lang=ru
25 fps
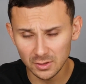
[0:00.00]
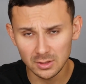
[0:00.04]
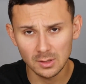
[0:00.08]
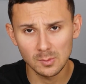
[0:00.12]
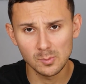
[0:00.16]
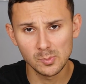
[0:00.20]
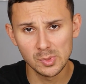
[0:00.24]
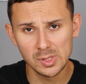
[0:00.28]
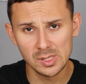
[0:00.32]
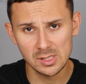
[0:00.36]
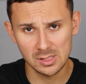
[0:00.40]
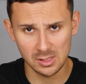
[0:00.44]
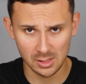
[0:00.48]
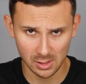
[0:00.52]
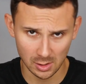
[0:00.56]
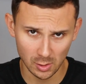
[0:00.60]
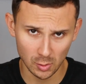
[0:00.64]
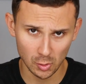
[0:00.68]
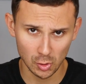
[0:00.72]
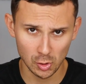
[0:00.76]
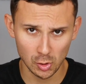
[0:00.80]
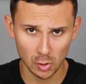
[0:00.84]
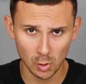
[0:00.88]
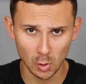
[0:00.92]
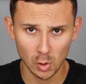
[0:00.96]
это быстрое
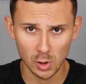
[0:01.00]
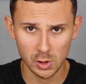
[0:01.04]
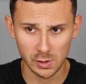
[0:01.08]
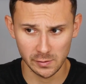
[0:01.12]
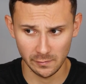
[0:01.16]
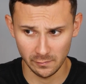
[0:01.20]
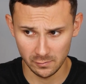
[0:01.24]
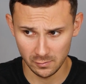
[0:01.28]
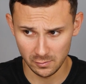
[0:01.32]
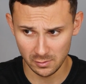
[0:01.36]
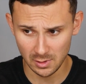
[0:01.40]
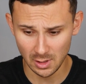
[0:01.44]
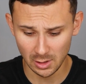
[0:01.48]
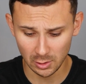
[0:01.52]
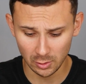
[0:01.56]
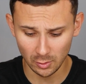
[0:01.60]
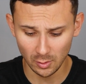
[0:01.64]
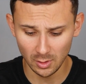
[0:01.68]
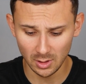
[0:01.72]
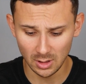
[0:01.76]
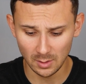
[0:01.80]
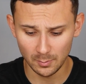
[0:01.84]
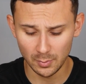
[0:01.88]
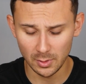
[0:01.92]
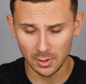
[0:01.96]
устройство, но как
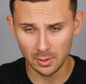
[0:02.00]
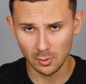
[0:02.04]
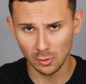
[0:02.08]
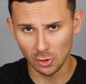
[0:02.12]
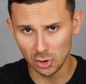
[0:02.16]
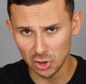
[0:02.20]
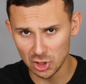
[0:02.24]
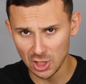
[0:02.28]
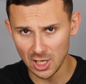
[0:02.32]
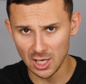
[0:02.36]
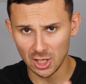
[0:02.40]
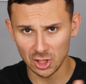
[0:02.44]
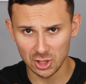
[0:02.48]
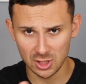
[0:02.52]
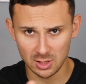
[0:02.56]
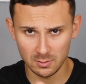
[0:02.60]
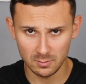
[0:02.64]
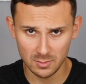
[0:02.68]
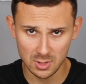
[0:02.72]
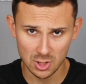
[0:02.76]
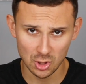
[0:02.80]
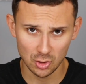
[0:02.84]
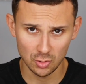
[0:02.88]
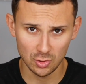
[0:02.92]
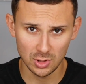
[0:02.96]
только переключаешься
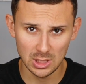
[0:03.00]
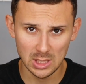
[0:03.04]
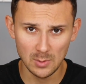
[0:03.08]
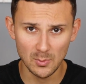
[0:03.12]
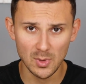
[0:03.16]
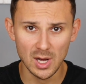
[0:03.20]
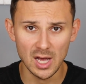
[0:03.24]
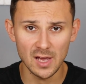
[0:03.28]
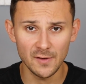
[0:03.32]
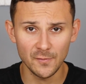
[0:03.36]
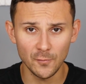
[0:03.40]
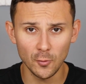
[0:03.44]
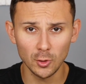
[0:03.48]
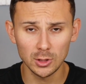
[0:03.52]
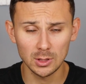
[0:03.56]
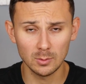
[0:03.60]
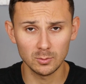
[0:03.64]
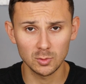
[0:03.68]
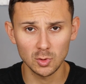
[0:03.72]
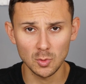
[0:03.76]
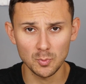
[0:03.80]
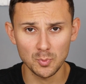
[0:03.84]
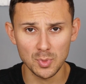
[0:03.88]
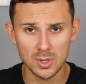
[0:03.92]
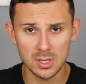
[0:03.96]
между ним и iPhone,
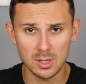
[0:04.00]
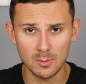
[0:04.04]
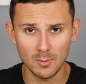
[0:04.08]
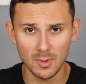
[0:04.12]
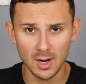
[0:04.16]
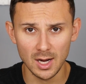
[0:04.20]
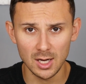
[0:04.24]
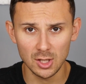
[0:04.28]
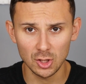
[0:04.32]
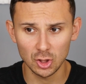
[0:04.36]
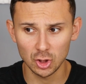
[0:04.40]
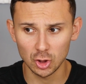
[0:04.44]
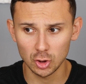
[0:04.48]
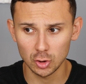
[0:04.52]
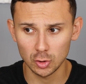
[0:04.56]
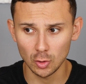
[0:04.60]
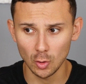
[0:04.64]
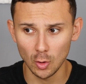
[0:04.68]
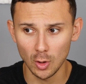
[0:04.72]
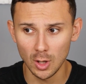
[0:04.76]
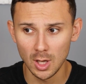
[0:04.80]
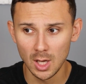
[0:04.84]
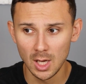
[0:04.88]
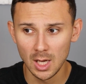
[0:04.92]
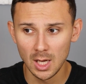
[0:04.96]
то понимаешь,
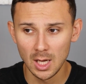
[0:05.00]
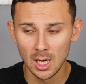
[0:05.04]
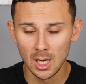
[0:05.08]
что